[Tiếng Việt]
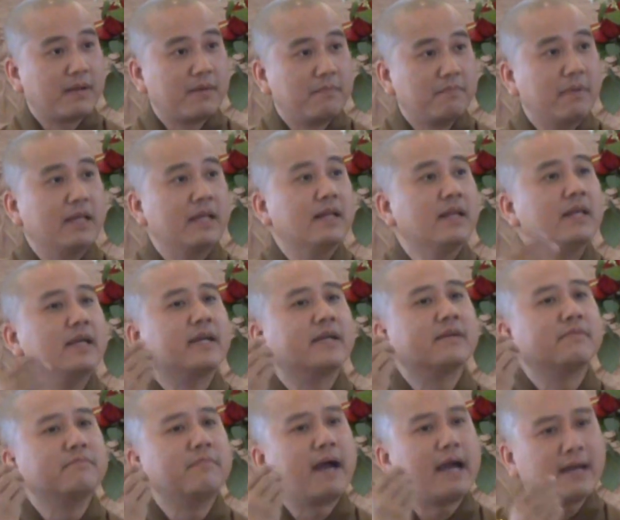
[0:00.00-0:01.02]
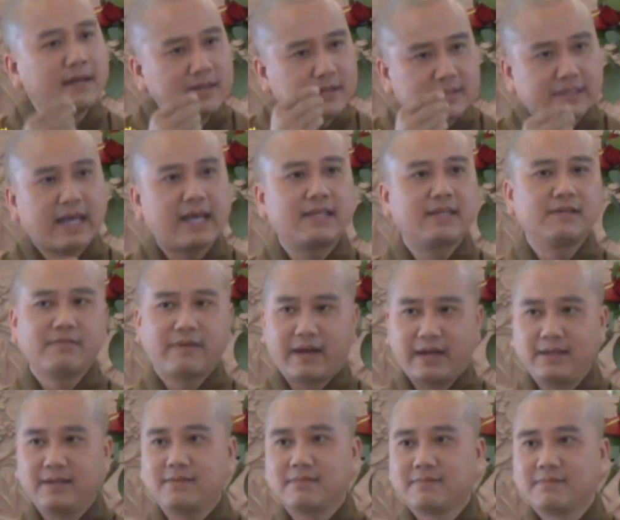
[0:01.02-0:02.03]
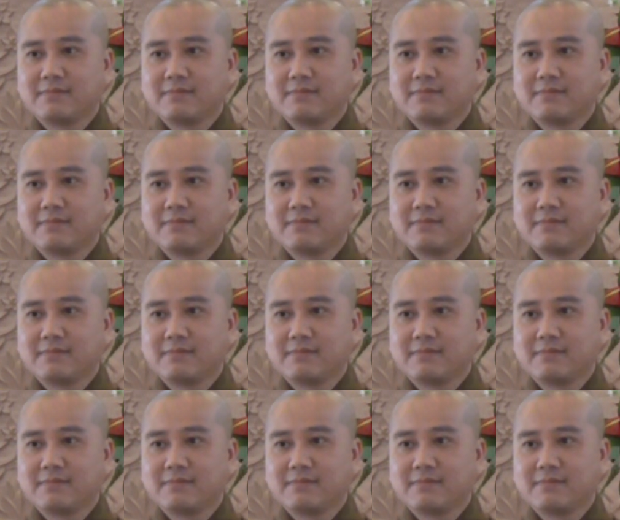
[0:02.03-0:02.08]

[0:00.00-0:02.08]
mình liền mắng người ta như vậy